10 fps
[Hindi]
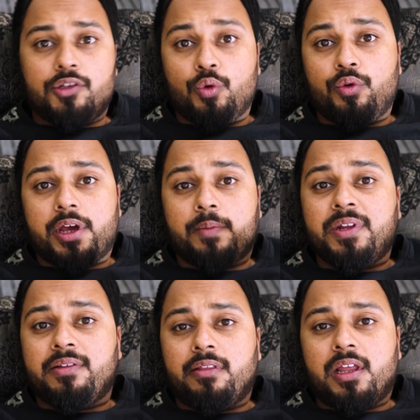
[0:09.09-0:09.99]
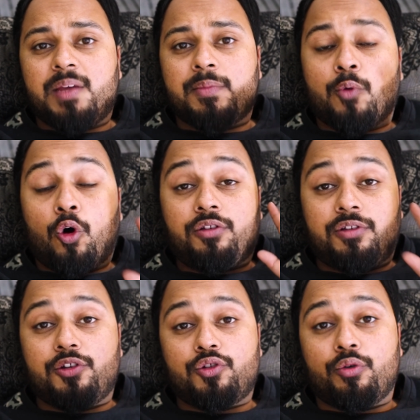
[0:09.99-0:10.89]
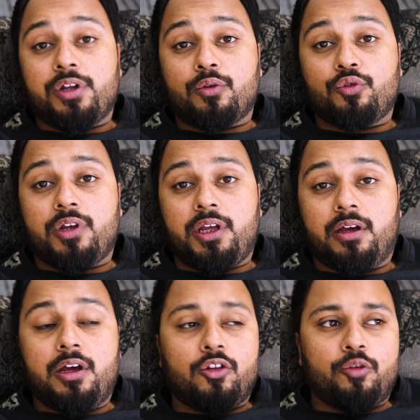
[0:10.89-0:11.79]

चूँकि अपनी ज़िंदगी में बहुत सी स्टोरियाँ गुजरी हैं